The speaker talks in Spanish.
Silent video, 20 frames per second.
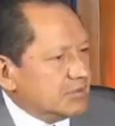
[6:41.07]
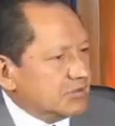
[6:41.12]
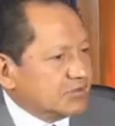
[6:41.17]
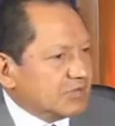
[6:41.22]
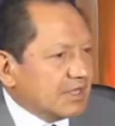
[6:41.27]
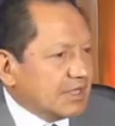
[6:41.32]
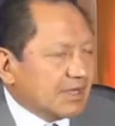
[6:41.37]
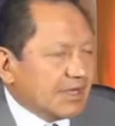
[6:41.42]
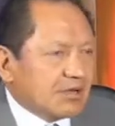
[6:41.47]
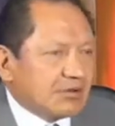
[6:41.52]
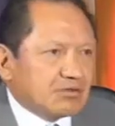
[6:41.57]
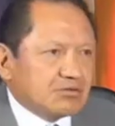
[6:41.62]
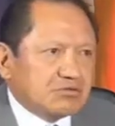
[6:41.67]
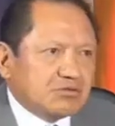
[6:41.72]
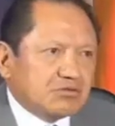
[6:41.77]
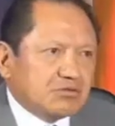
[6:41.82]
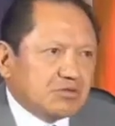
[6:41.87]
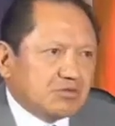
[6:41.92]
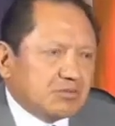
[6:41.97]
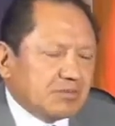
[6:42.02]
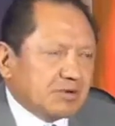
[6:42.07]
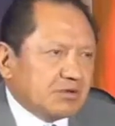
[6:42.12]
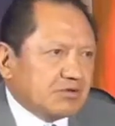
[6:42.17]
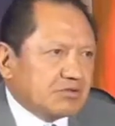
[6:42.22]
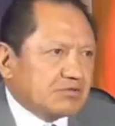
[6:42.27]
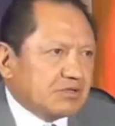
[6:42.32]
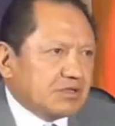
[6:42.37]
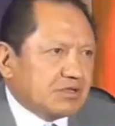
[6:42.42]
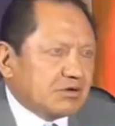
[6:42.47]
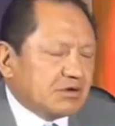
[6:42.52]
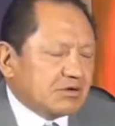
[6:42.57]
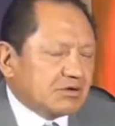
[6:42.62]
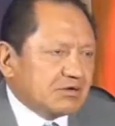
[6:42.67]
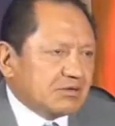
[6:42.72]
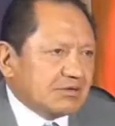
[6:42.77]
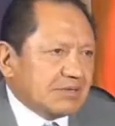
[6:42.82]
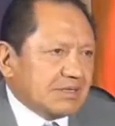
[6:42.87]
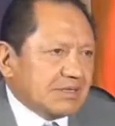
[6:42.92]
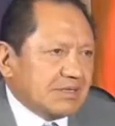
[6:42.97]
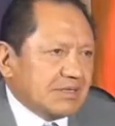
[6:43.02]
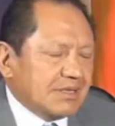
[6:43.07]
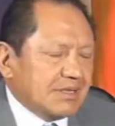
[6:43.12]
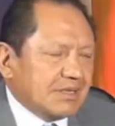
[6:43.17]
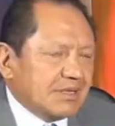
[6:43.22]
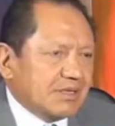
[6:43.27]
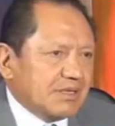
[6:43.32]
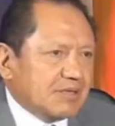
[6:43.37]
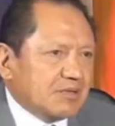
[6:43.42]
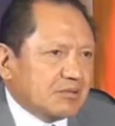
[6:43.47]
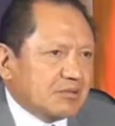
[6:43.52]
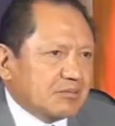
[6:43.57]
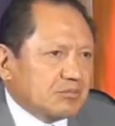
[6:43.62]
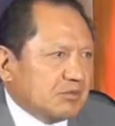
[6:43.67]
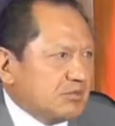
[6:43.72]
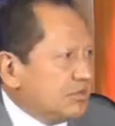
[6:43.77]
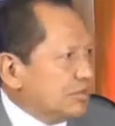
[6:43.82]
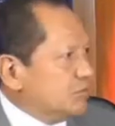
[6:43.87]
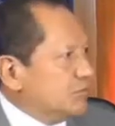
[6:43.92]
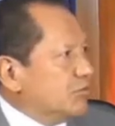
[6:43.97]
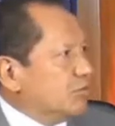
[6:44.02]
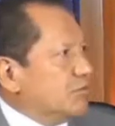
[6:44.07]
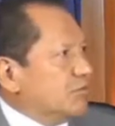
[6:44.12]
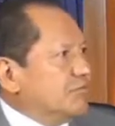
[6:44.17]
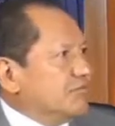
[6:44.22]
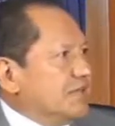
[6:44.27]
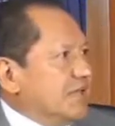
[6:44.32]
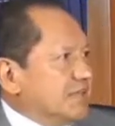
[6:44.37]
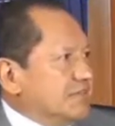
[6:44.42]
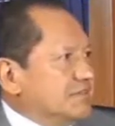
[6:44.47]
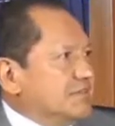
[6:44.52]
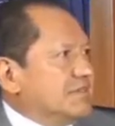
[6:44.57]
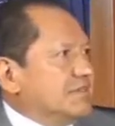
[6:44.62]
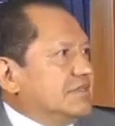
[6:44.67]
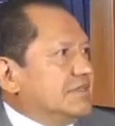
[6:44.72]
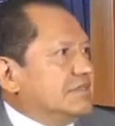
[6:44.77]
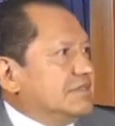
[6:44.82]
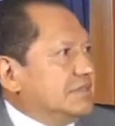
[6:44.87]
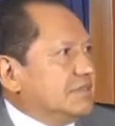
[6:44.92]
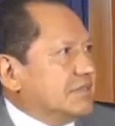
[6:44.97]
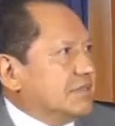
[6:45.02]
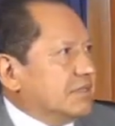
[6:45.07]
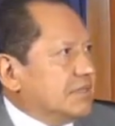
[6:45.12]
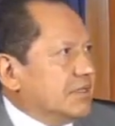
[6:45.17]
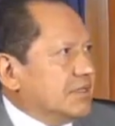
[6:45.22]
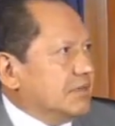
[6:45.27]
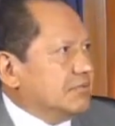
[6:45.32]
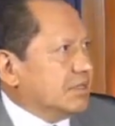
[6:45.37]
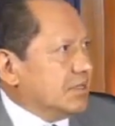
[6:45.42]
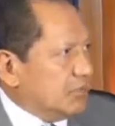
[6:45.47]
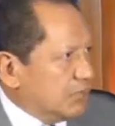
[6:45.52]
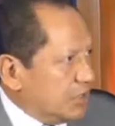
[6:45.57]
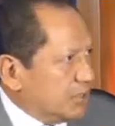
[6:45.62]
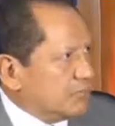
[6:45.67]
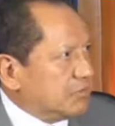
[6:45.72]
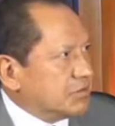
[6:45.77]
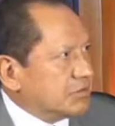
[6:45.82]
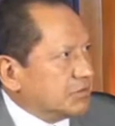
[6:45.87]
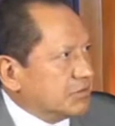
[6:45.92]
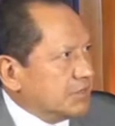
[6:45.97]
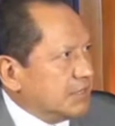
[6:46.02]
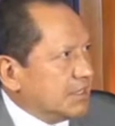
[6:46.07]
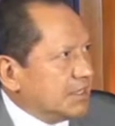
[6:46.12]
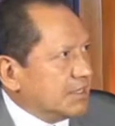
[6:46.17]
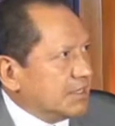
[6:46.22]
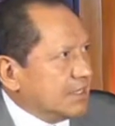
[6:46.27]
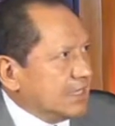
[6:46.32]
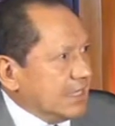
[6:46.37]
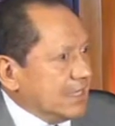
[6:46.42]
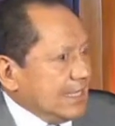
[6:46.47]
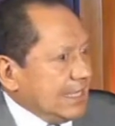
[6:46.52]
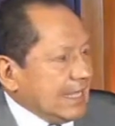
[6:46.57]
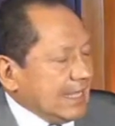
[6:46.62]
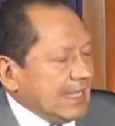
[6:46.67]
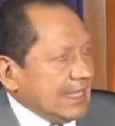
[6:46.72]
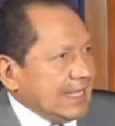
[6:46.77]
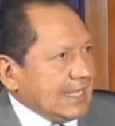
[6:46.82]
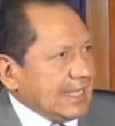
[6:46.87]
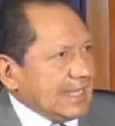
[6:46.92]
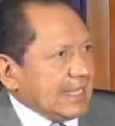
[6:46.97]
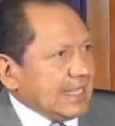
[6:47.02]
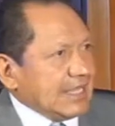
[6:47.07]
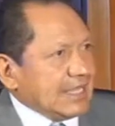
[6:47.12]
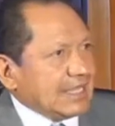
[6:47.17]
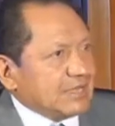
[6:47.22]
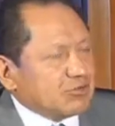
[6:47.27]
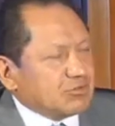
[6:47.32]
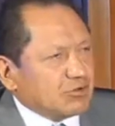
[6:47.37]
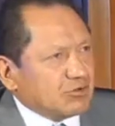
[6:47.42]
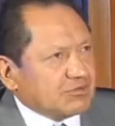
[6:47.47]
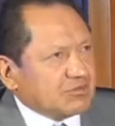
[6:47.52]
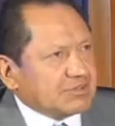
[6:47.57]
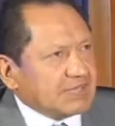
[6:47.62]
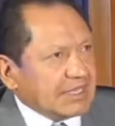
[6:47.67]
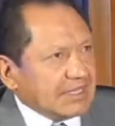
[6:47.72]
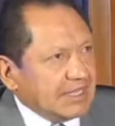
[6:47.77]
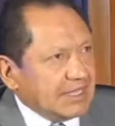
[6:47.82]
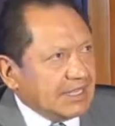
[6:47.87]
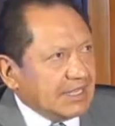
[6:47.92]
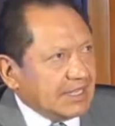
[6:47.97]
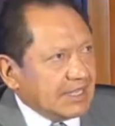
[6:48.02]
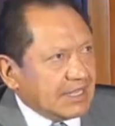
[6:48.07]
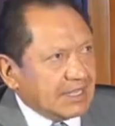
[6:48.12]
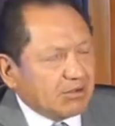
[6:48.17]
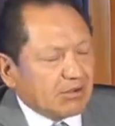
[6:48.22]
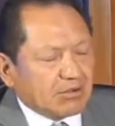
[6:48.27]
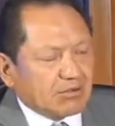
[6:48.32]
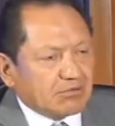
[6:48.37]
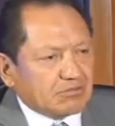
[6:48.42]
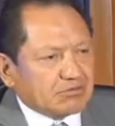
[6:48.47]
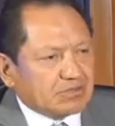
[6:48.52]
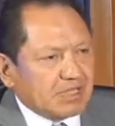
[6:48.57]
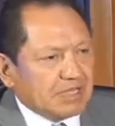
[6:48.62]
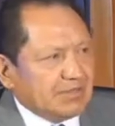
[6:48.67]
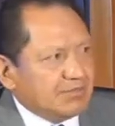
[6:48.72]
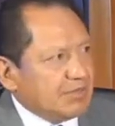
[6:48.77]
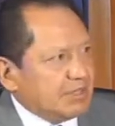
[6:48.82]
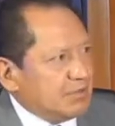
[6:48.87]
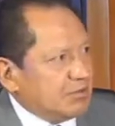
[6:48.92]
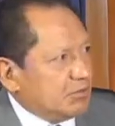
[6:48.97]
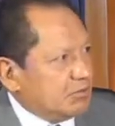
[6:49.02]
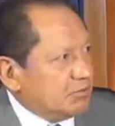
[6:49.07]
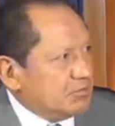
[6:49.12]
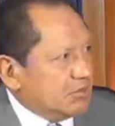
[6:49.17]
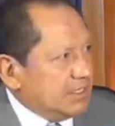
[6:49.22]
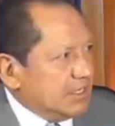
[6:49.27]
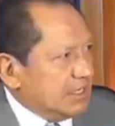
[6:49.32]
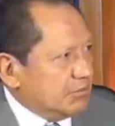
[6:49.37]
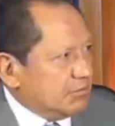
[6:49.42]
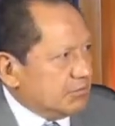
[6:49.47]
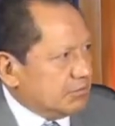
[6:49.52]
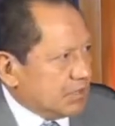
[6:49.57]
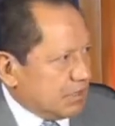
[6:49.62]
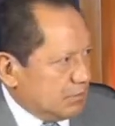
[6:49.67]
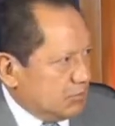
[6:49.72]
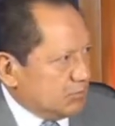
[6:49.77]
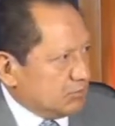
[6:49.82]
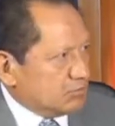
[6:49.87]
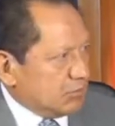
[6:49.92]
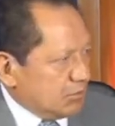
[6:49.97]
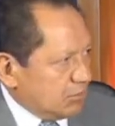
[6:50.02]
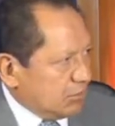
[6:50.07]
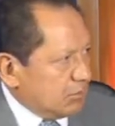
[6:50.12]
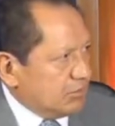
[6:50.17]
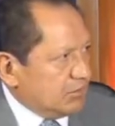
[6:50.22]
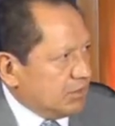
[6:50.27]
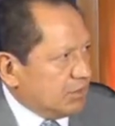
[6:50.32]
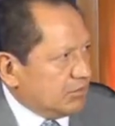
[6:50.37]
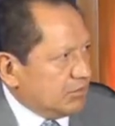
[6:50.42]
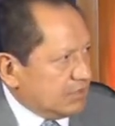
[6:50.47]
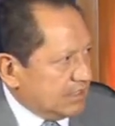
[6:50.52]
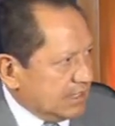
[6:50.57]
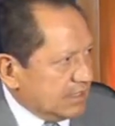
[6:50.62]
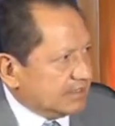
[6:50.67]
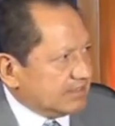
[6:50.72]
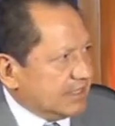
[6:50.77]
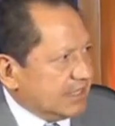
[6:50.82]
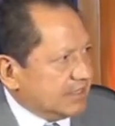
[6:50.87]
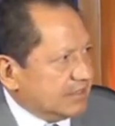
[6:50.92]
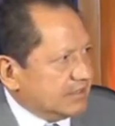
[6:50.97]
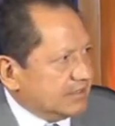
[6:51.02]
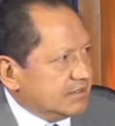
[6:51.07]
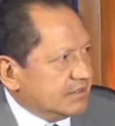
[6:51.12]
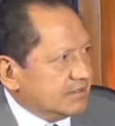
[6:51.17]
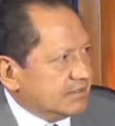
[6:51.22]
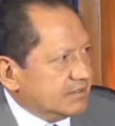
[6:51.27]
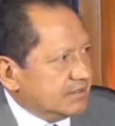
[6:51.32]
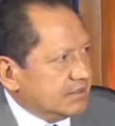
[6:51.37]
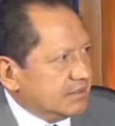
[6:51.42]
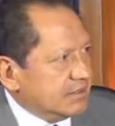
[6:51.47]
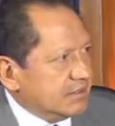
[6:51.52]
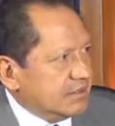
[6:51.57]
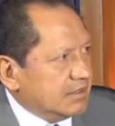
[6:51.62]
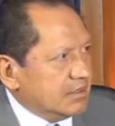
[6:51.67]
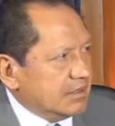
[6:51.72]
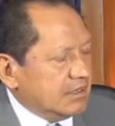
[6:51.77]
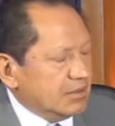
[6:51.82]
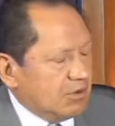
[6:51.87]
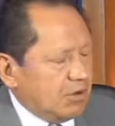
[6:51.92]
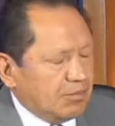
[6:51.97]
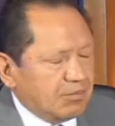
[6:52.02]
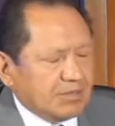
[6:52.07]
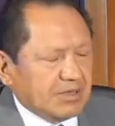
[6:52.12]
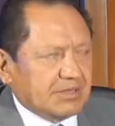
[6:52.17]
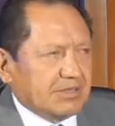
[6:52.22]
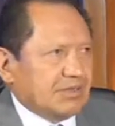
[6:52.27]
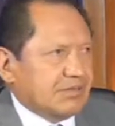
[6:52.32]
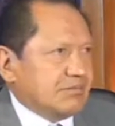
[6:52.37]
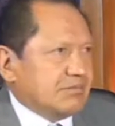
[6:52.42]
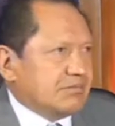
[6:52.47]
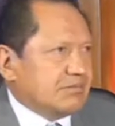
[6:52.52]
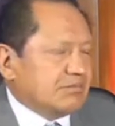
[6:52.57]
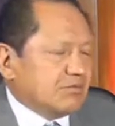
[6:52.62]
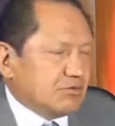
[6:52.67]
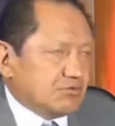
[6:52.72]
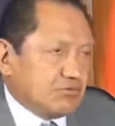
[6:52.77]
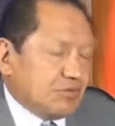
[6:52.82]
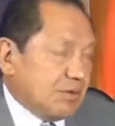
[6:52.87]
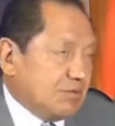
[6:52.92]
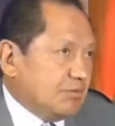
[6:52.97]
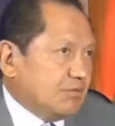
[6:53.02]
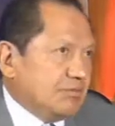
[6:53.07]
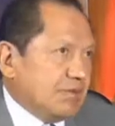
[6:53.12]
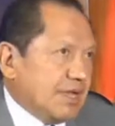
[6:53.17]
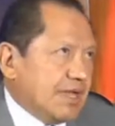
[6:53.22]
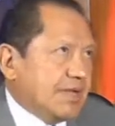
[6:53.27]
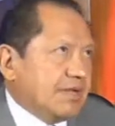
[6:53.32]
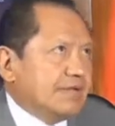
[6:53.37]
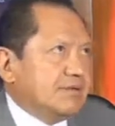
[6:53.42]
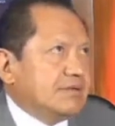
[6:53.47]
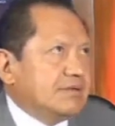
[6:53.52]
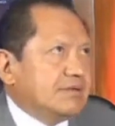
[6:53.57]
sé en qué consistió, pero el Señor pues me tuvo confianza y me dio la oportunidad. Y entonces ahí el ingeniero Acosta le metió un, recurso económico interesante. Y no, hombre, nos fue muy bien.